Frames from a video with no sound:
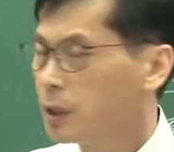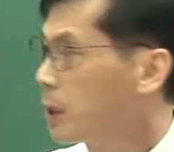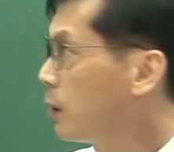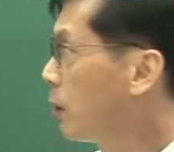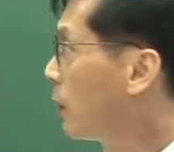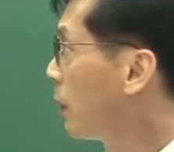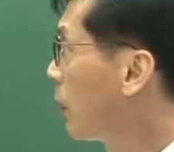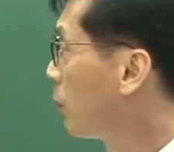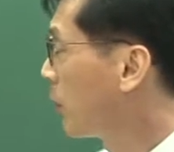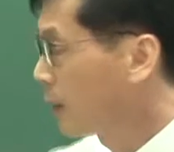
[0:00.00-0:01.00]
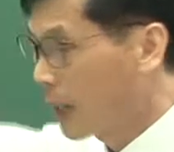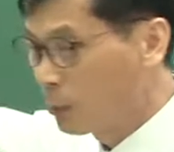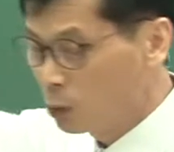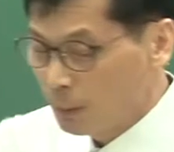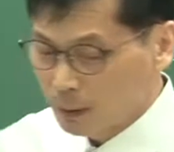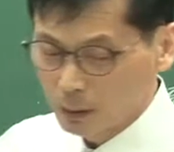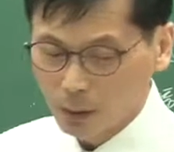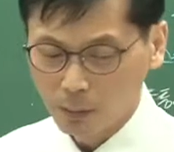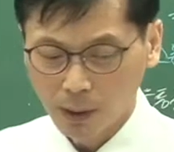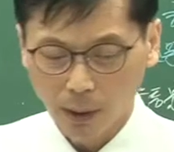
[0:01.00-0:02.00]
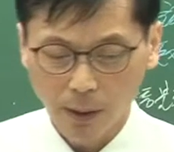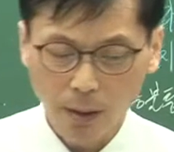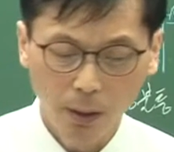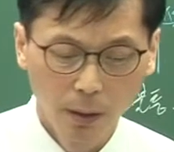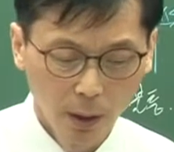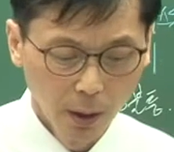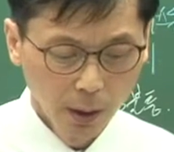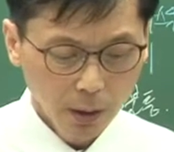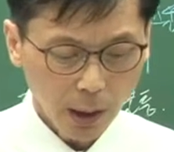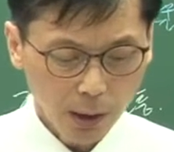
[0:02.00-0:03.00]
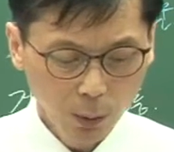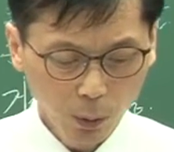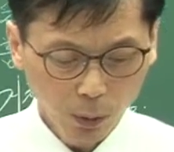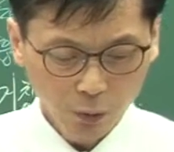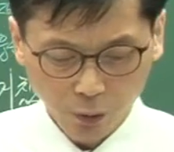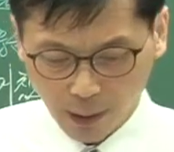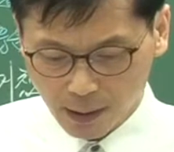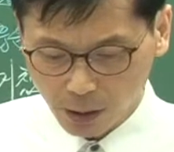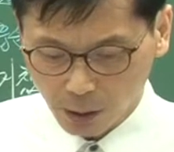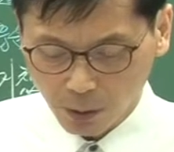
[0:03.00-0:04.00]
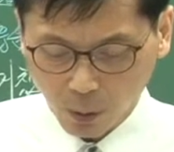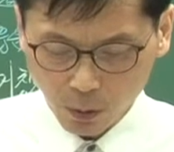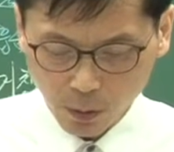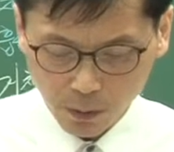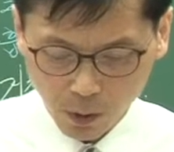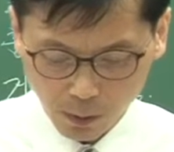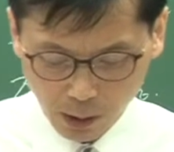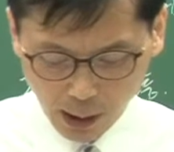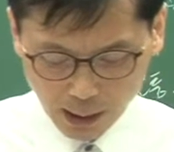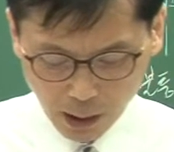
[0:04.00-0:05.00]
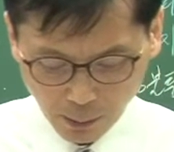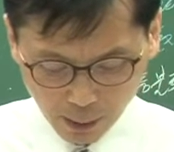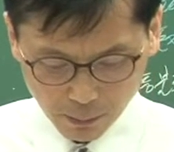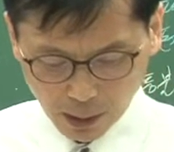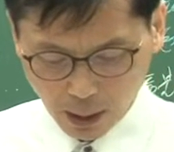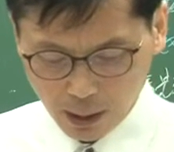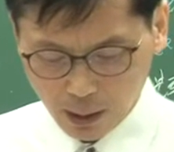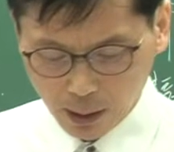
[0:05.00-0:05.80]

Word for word: 제대로 얘한테 보면 나무로 만드는 겁니다. 그래서 자 요거 두 가지 여러분 꼭 좀 정리를 하시기 바랍니다.